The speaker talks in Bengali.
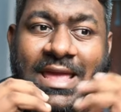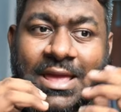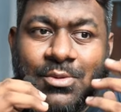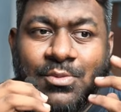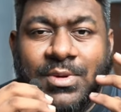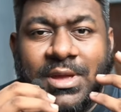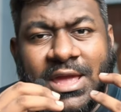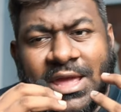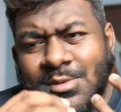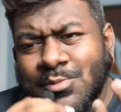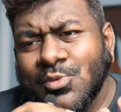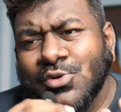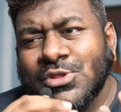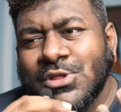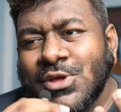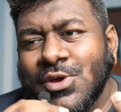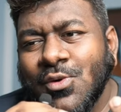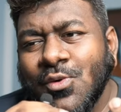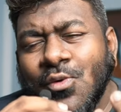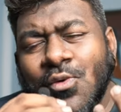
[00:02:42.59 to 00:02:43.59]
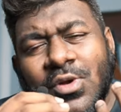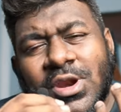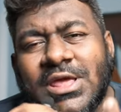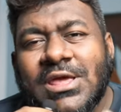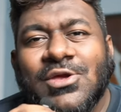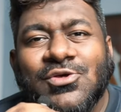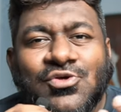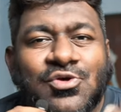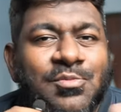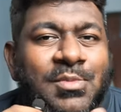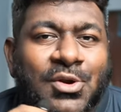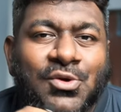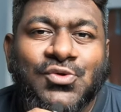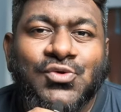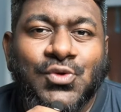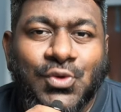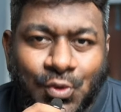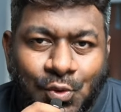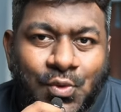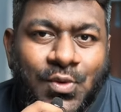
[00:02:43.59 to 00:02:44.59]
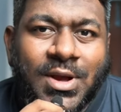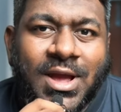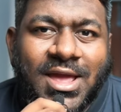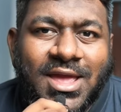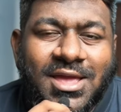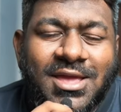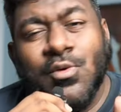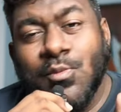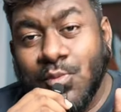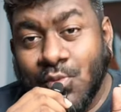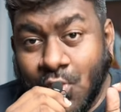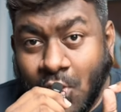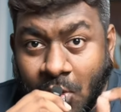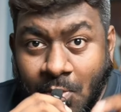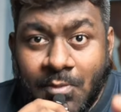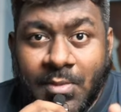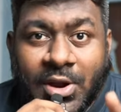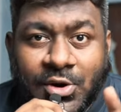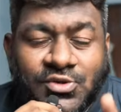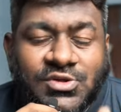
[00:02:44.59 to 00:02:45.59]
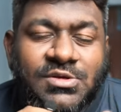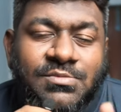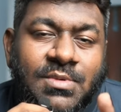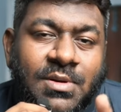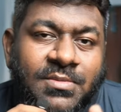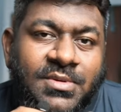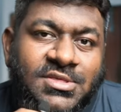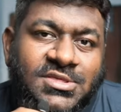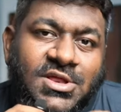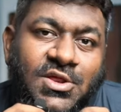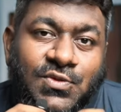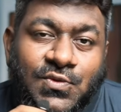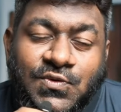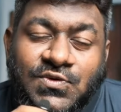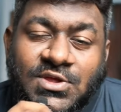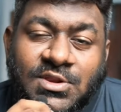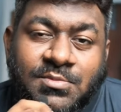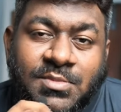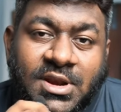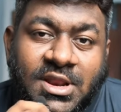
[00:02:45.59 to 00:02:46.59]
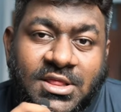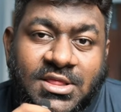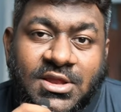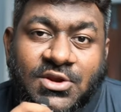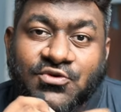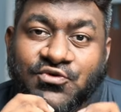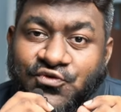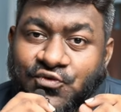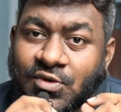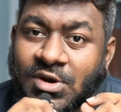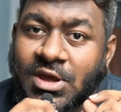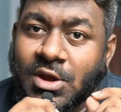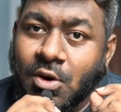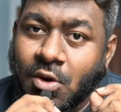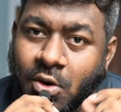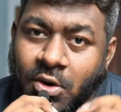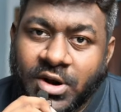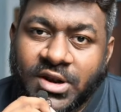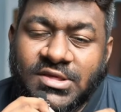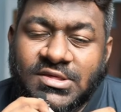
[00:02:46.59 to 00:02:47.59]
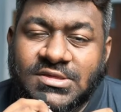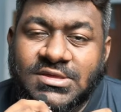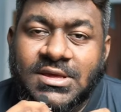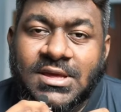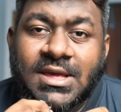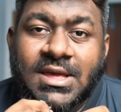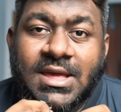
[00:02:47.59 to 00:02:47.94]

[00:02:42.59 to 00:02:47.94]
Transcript: এবং এর মধ্যে অনেক কিছু মানুষজন লুকায় খুব কম মানুষই পাবেন যারা সোশ্যাল মিডিয়াতে ট্রুলি অনেস্ট